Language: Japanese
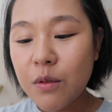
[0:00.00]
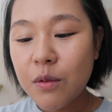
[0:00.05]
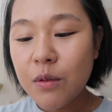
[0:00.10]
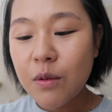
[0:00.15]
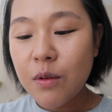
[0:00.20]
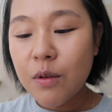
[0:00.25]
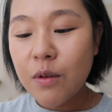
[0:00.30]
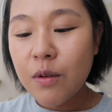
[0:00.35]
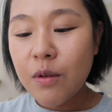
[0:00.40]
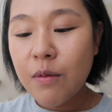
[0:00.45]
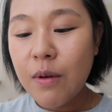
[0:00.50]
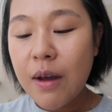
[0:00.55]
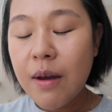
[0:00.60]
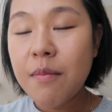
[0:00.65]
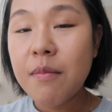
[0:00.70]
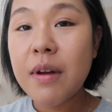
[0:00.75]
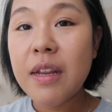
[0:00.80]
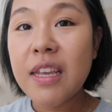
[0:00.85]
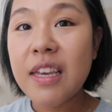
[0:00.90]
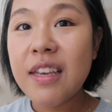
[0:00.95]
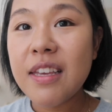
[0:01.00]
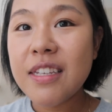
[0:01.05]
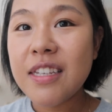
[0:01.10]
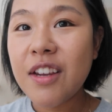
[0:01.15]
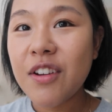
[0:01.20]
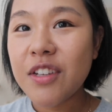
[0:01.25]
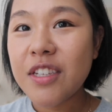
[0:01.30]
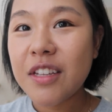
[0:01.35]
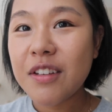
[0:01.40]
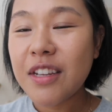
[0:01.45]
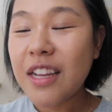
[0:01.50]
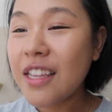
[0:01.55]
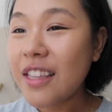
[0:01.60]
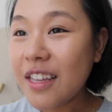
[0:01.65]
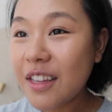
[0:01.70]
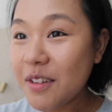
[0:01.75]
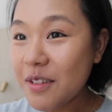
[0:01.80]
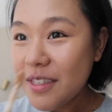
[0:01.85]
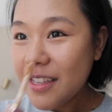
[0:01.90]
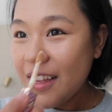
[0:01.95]
ことはあんまりシェアしたくないん
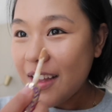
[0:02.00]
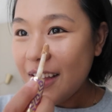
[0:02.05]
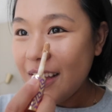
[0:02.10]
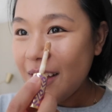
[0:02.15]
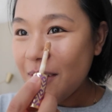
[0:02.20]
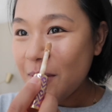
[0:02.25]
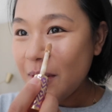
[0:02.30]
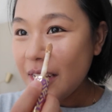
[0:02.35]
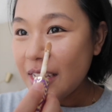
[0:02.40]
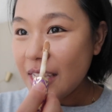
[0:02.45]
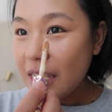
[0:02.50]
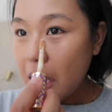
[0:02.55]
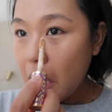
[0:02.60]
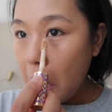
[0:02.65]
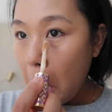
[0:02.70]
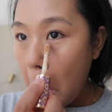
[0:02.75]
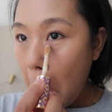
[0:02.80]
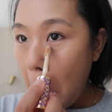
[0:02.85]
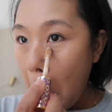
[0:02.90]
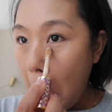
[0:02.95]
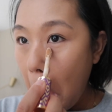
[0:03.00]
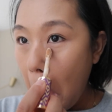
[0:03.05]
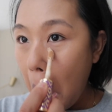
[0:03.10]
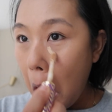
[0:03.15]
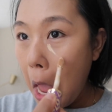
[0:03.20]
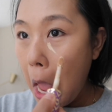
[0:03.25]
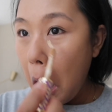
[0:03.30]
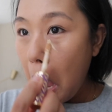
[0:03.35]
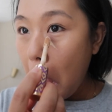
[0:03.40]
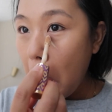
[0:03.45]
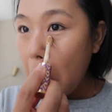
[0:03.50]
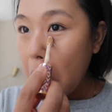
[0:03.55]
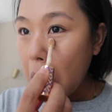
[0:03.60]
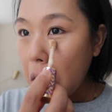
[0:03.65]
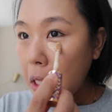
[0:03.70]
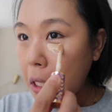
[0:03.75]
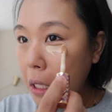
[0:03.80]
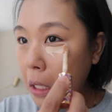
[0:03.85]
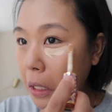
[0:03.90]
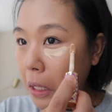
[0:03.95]
だけどさ、皆さん。
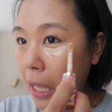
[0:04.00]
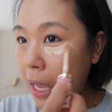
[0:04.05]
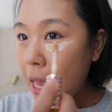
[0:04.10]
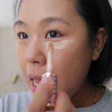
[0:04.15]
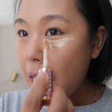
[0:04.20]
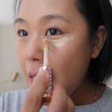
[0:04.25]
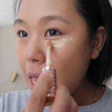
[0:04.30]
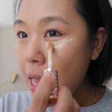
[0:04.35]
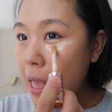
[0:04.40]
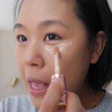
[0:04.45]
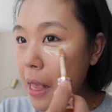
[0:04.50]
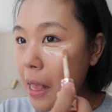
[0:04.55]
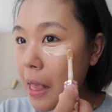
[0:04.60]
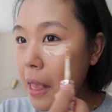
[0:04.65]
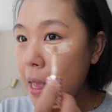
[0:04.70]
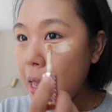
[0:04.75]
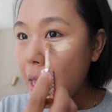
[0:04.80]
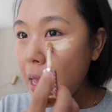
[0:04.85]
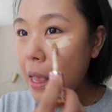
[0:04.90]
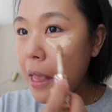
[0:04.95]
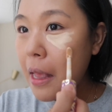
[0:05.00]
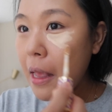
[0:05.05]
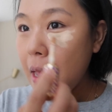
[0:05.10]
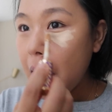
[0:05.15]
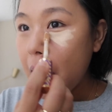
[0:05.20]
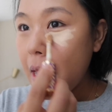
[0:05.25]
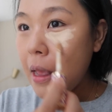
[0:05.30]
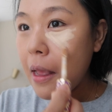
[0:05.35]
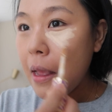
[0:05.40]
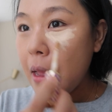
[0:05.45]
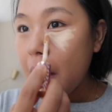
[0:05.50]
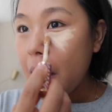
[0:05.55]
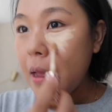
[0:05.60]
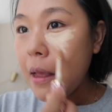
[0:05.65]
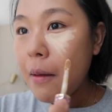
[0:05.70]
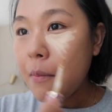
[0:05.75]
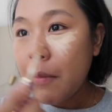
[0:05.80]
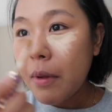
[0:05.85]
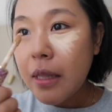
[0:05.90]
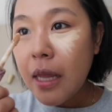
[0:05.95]
なんだけどね。
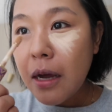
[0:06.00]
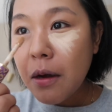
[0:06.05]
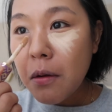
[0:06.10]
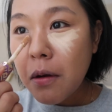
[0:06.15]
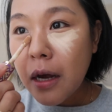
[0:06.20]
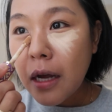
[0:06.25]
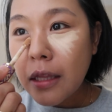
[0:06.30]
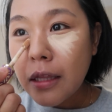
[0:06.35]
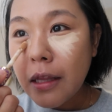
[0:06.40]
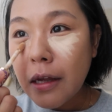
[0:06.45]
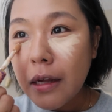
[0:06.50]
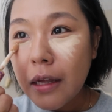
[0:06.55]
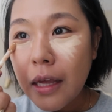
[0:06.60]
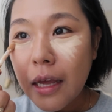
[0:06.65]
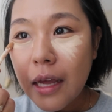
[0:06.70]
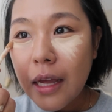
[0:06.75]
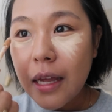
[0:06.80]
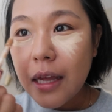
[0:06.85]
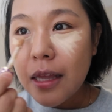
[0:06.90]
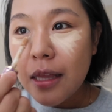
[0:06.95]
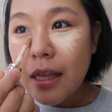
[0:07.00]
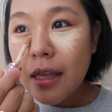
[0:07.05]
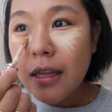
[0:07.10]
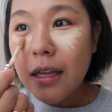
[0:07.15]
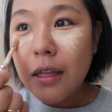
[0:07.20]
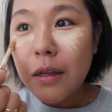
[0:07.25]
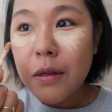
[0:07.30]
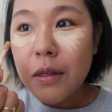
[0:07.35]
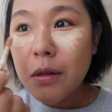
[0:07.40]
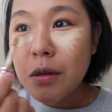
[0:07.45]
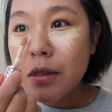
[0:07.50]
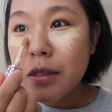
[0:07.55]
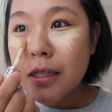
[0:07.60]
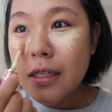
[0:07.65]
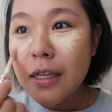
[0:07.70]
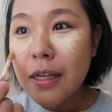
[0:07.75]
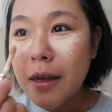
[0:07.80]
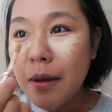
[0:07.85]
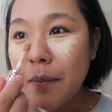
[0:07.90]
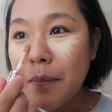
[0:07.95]
まあ何個かあったわけ。なんだけど一
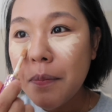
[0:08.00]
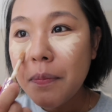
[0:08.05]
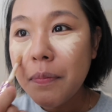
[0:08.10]
つ、